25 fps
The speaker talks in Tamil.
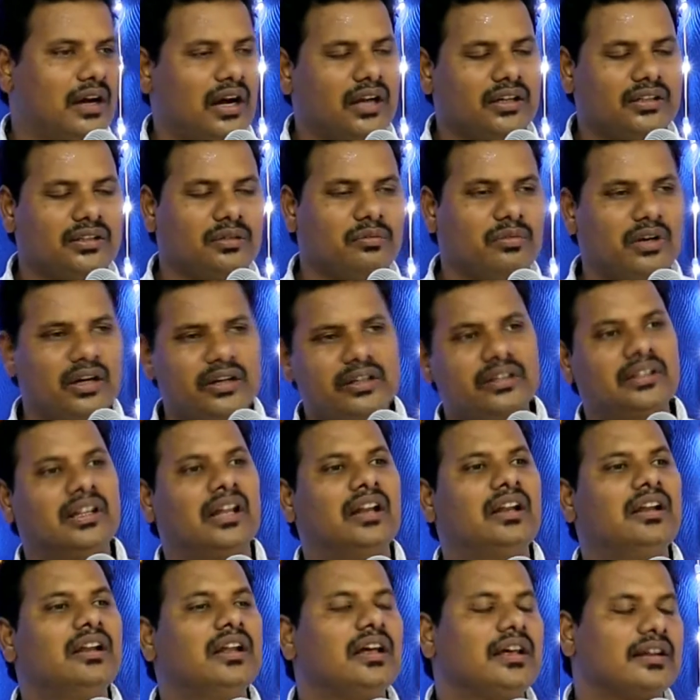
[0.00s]
ஆட்டமாடி
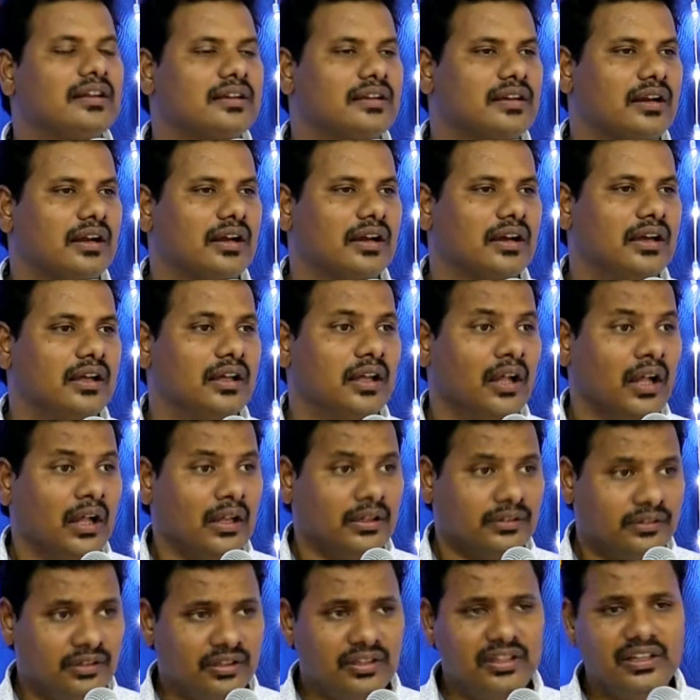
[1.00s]
நல்லா இருக்கிறாங்க
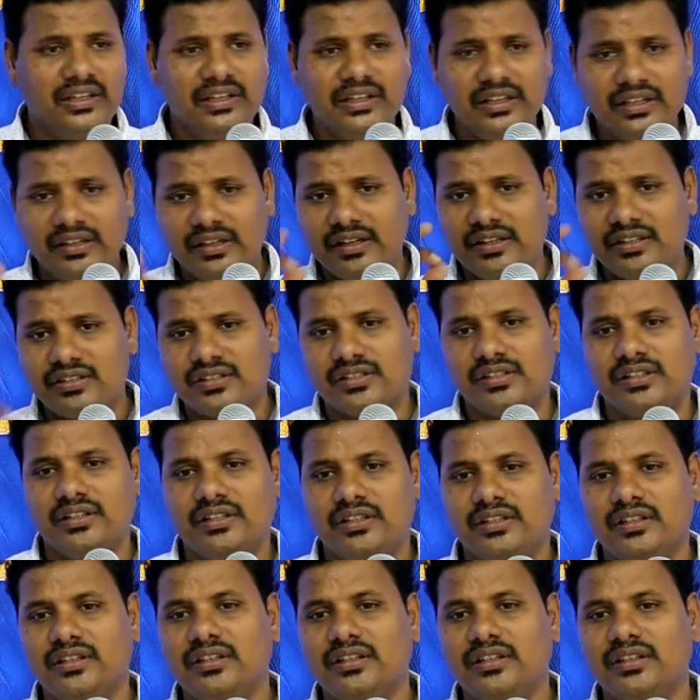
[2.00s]
திடீரென்று